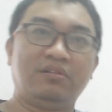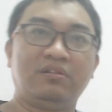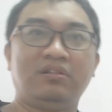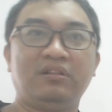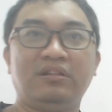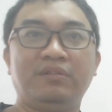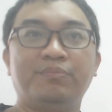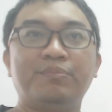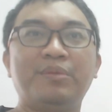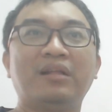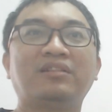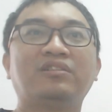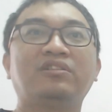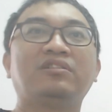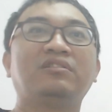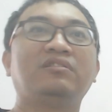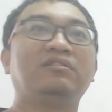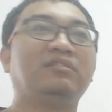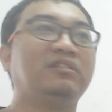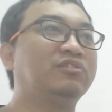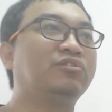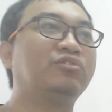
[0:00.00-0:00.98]
那
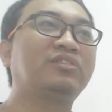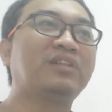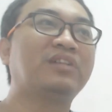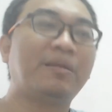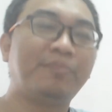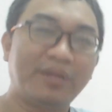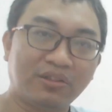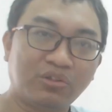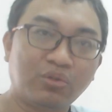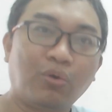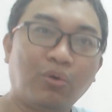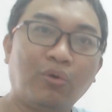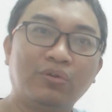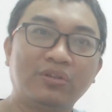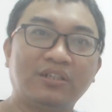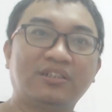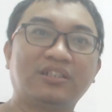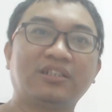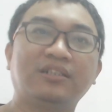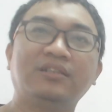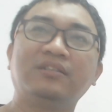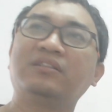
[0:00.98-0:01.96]
你就在那边拖着
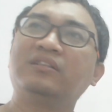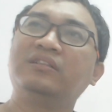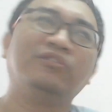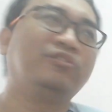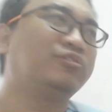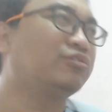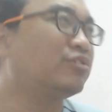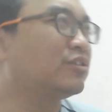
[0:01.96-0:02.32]
车子，你就觉得